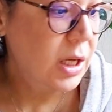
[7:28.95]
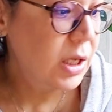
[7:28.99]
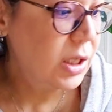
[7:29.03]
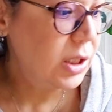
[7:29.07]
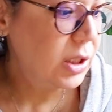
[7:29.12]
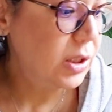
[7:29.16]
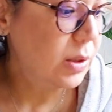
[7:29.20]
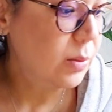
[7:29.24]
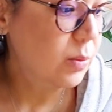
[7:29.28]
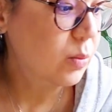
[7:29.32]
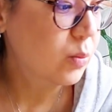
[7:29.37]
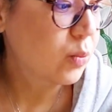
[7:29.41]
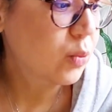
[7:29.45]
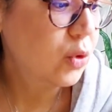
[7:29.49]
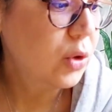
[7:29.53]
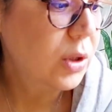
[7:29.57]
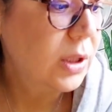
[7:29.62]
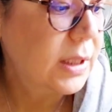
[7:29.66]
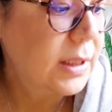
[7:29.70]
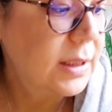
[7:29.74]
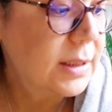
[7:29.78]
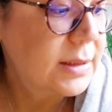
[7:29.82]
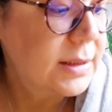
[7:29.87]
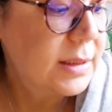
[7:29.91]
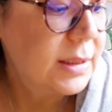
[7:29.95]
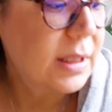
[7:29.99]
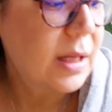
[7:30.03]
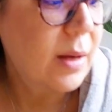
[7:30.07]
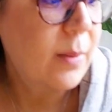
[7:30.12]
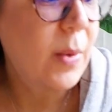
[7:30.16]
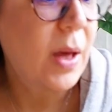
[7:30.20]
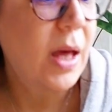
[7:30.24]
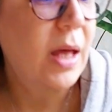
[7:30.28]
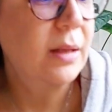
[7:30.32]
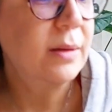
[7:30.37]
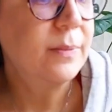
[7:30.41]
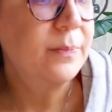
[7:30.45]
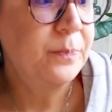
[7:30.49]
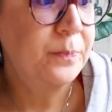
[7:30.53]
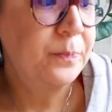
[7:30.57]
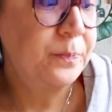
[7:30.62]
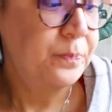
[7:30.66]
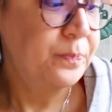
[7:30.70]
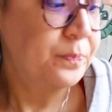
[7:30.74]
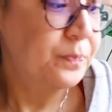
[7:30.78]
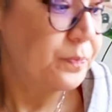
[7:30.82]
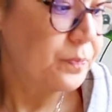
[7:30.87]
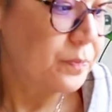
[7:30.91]
Şimdi bu ikisine ben
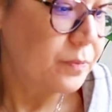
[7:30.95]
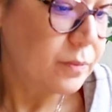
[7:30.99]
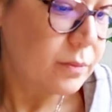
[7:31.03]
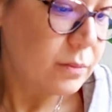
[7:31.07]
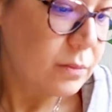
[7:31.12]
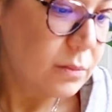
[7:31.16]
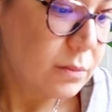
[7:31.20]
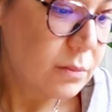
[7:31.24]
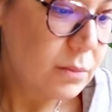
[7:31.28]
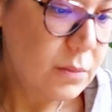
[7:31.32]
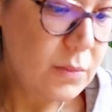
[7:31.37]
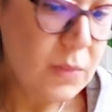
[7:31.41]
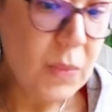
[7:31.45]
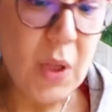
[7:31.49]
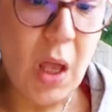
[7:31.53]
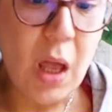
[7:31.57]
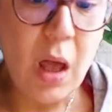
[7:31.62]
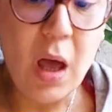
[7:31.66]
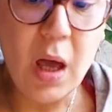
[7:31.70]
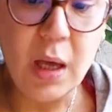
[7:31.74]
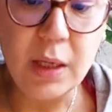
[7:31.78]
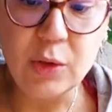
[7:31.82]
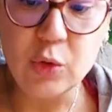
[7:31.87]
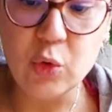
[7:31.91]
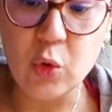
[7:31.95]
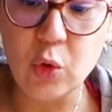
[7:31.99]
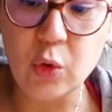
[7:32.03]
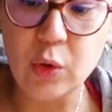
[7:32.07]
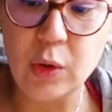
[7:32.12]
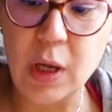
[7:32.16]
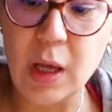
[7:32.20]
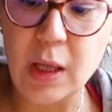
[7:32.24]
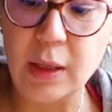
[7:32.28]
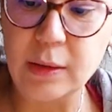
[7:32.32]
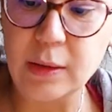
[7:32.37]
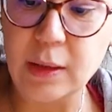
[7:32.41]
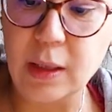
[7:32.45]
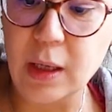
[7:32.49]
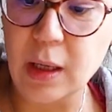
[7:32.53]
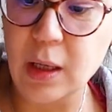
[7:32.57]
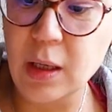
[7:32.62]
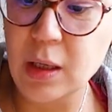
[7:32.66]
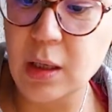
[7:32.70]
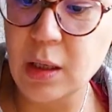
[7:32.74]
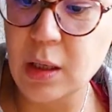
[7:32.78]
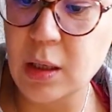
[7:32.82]
aynı oranda